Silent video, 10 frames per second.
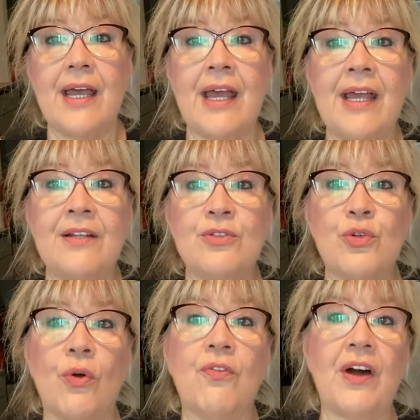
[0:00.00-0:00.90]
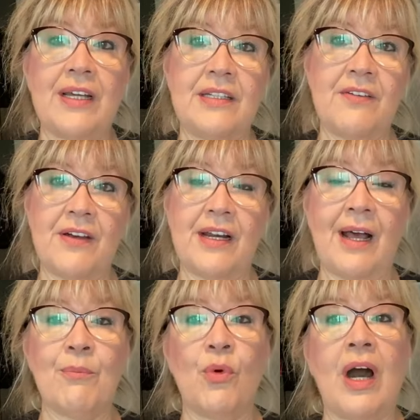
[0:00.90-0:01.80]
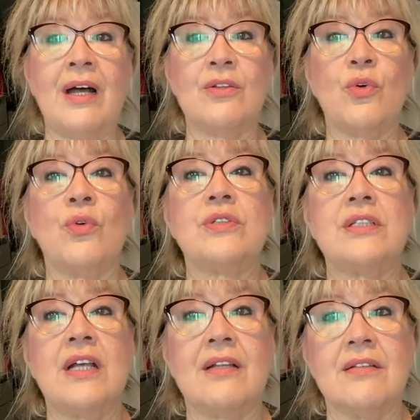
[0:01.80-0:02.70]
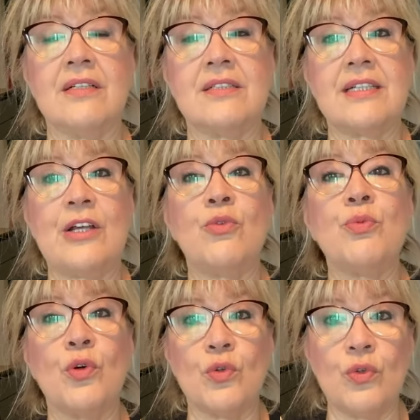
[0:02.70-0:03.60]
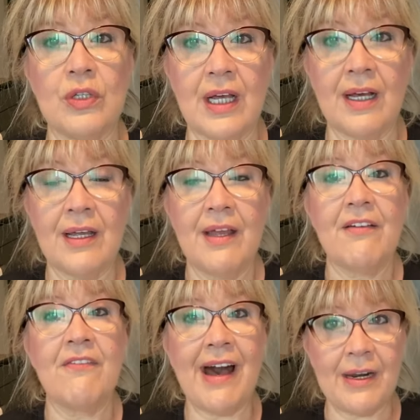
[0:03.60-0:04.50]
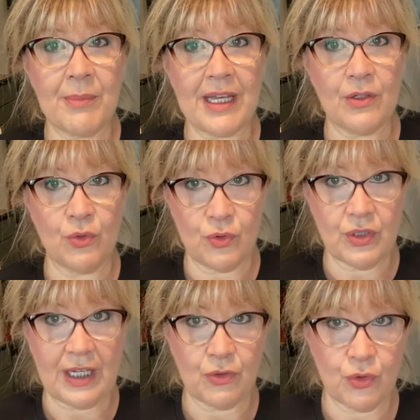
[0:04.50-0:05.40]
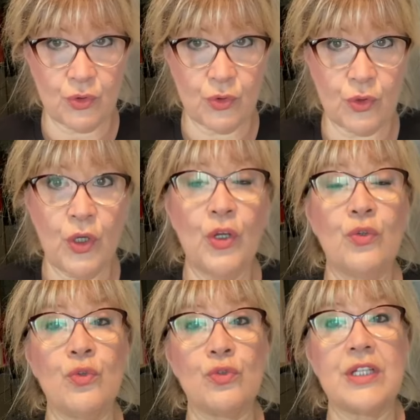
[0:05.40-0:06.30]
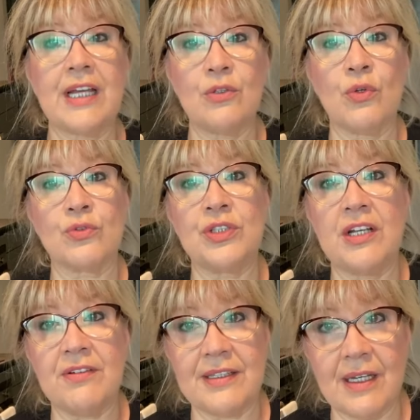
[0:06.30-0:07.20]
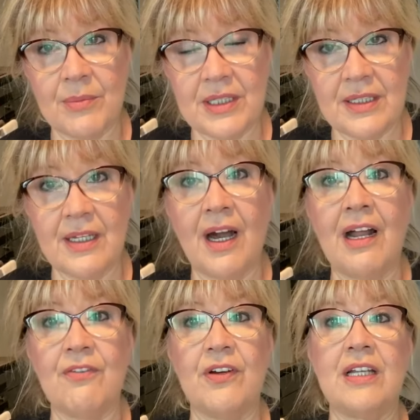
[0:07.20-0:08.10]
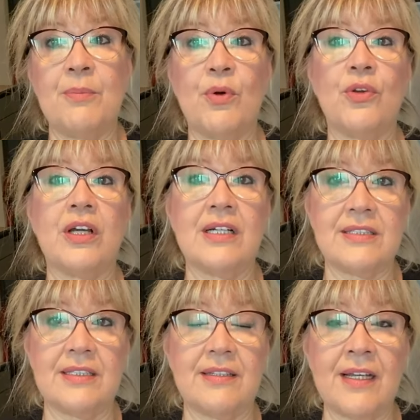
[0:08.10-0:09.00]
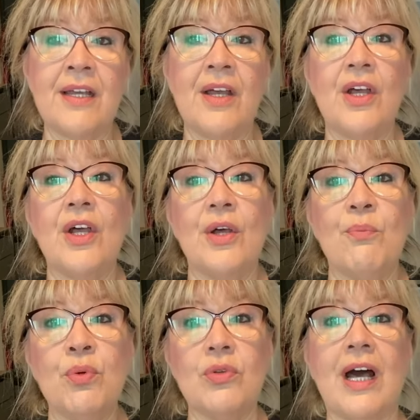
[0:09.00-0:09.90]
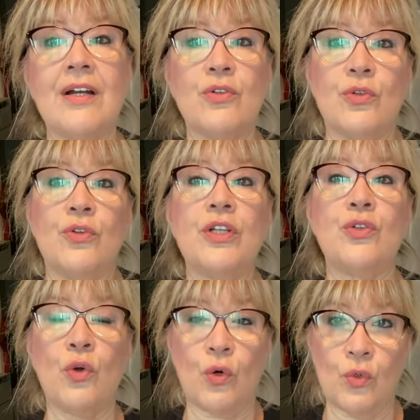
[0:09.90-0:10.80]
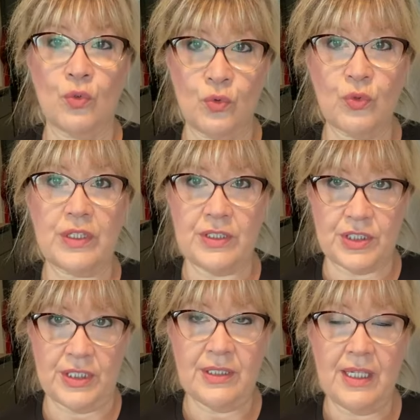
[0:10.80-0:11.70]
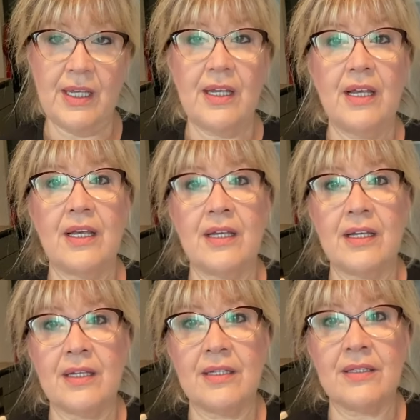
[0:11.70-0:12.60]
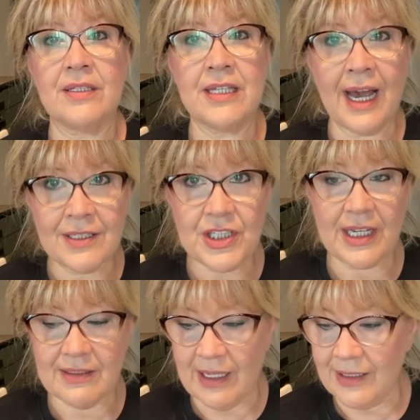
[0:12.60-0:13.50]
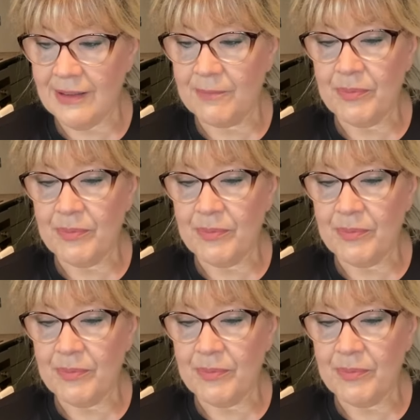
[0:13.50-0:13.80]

en çok fayda veren bu antioksidanları serum yoluyla vermek glutatyonu, yüksek doz C vitaminini, alfa lipoik asidi. Bunlar kronik yorgunluk için e, gerçekten